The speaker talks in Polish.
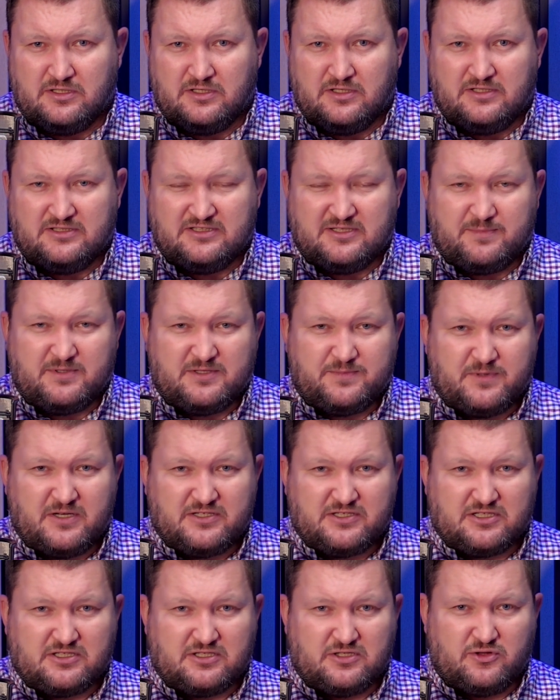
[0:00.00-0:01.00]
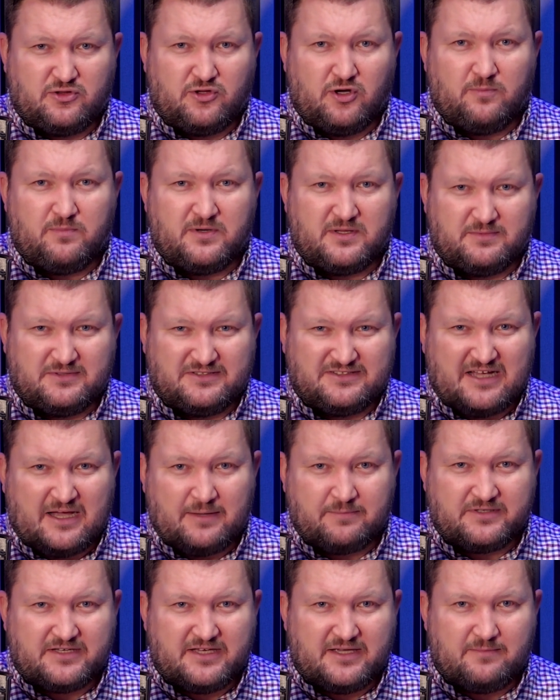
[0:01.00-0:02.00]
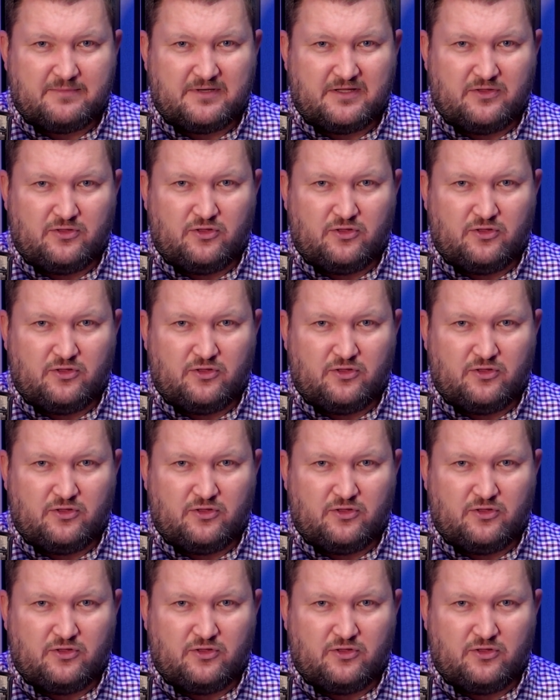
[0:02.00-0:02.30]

Zabezpieczać dobrym zamkiem,